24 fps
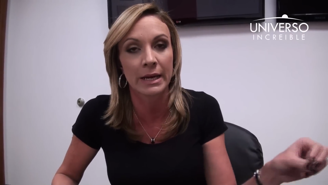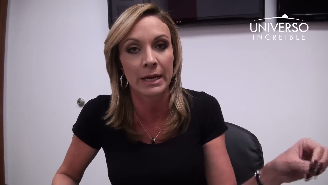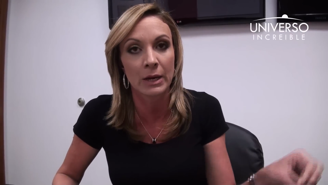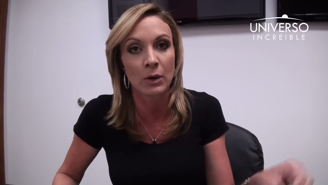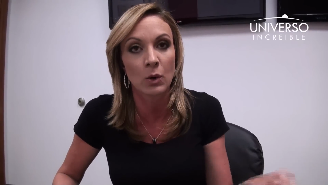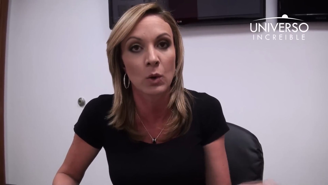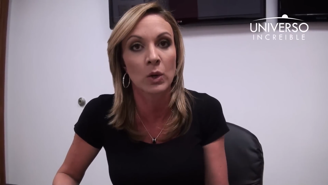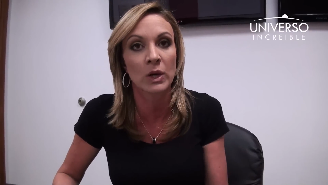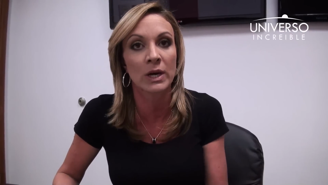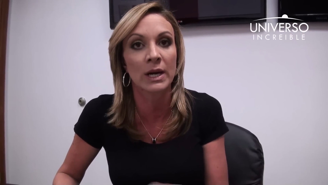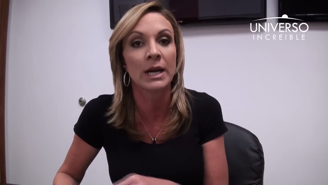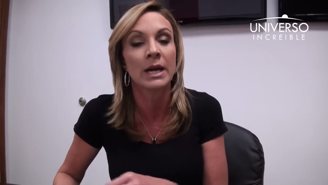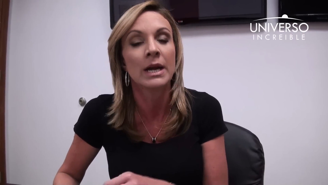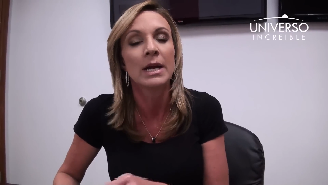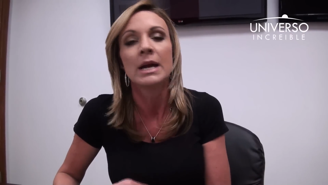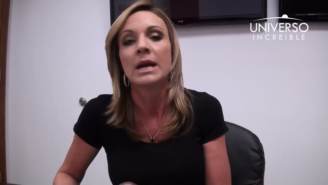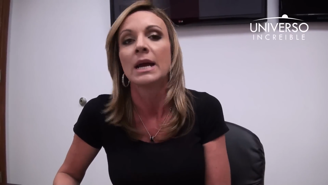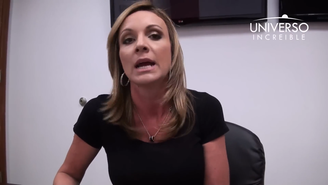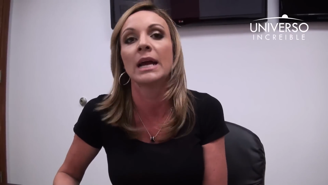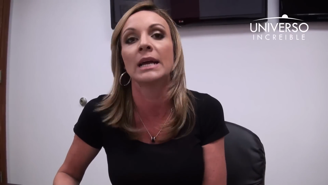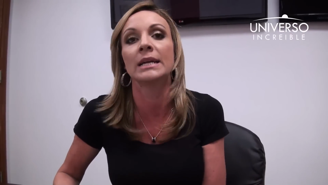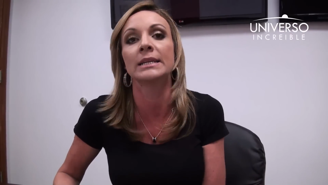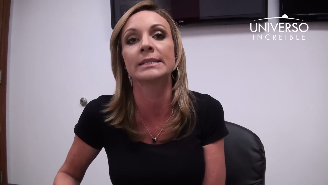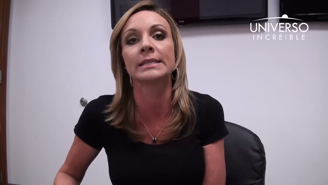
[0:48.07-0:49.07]
recorre
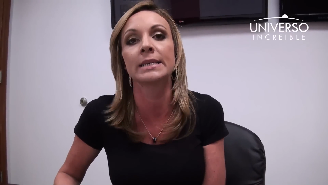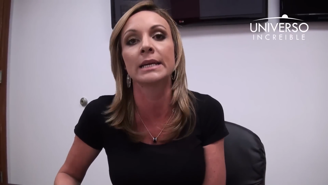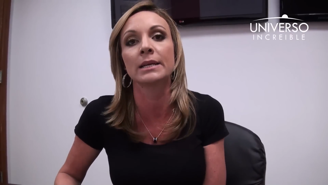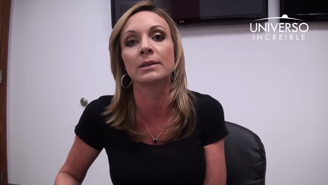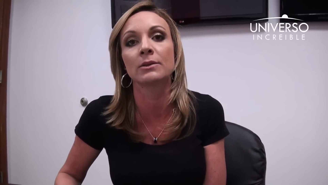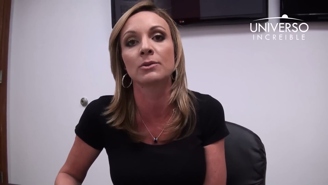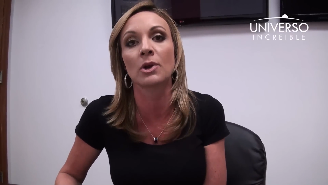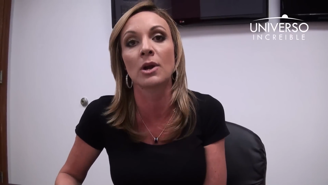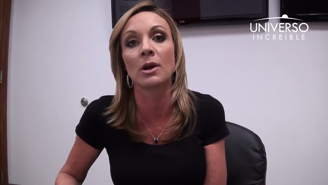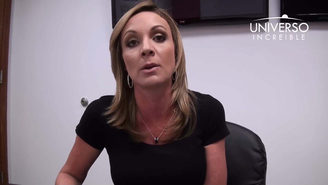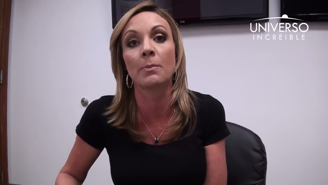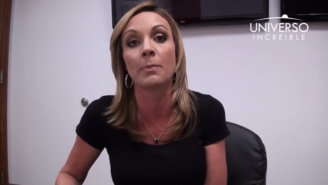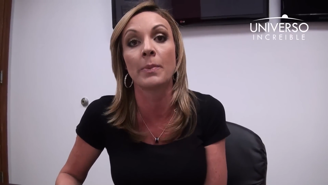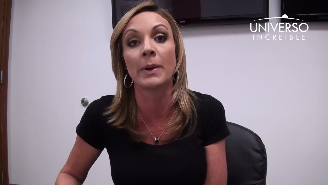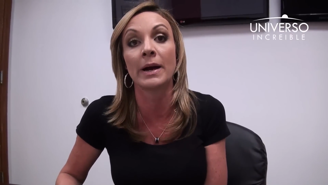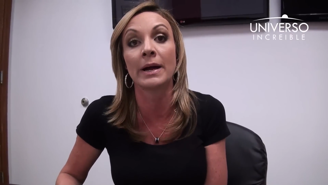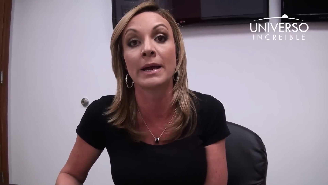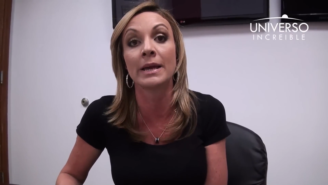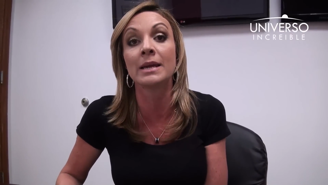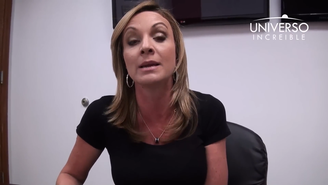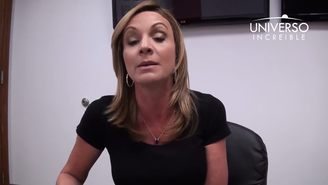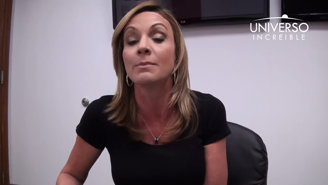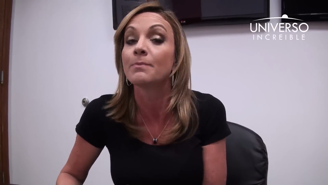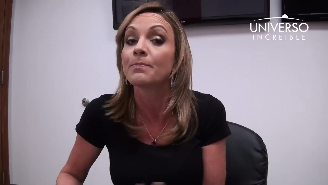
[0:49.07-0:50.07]
el centro del
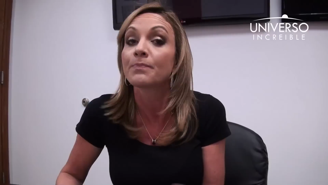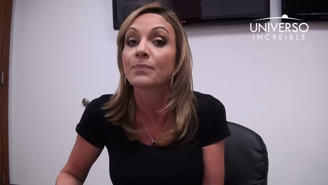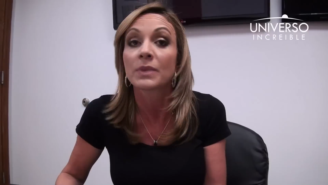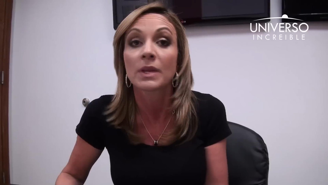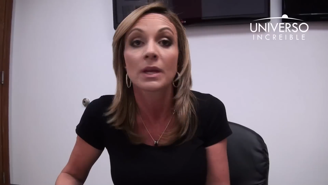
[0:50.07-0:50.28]
país